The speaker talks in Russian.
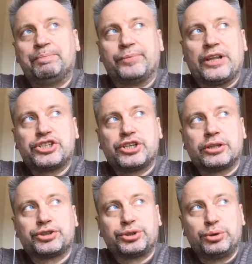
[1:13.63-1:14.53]

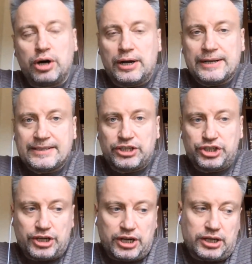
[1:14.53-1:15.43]
Значит, что
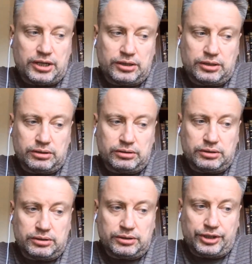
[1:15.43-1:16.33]
означает
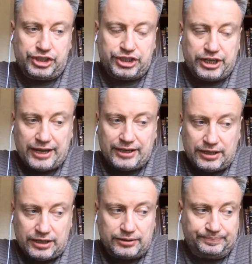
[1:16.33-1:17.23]

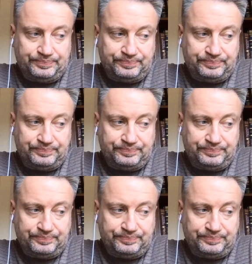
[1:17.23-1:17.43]
решение